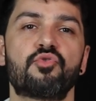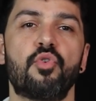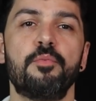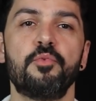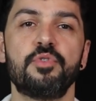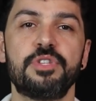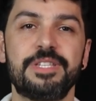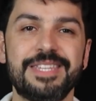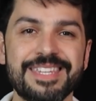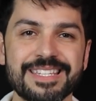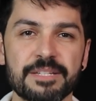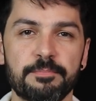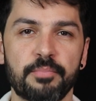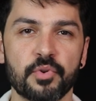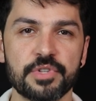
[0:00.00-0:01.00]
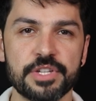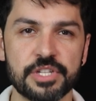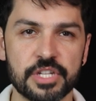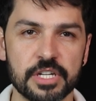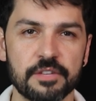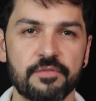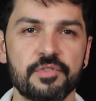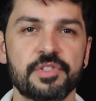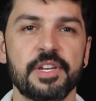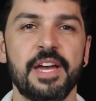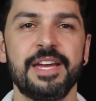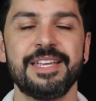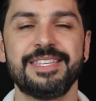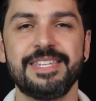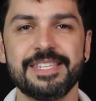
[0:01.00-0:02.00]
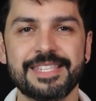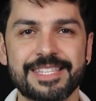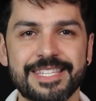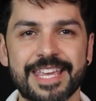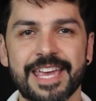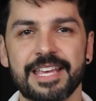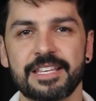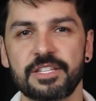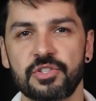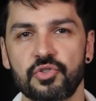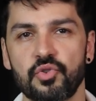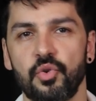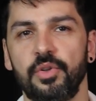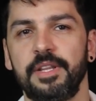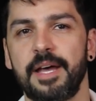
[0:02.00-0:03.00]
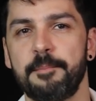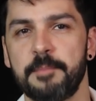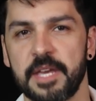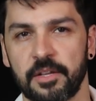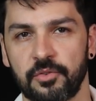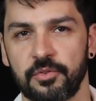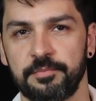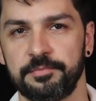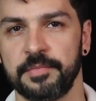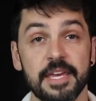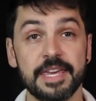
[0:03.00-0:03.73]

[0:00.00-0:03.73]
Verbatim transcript: como dispositivos de seccionamento.